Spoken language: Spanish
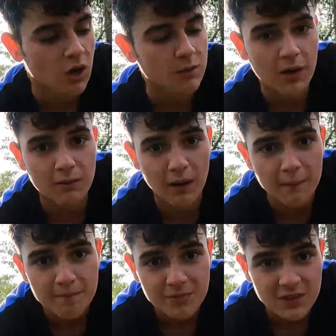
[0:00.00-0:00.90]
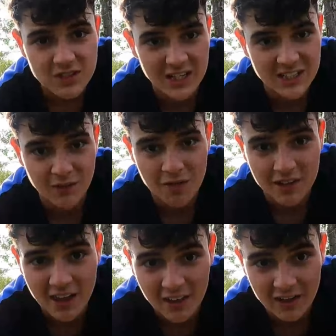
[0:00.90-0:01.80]
Ahí va, ahí va. O sea, es que no hace
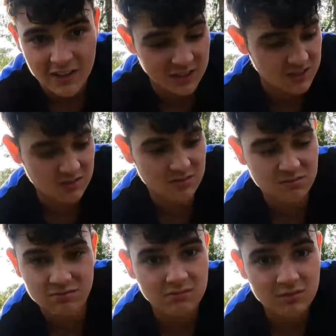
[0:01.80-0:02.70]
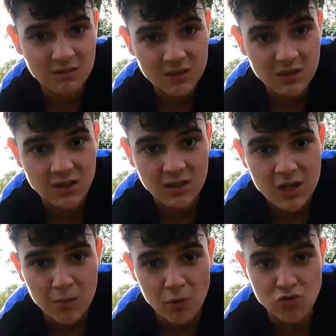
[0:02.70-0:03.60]
nada, es
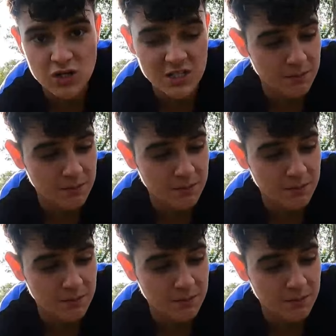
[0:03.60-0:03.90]
pues una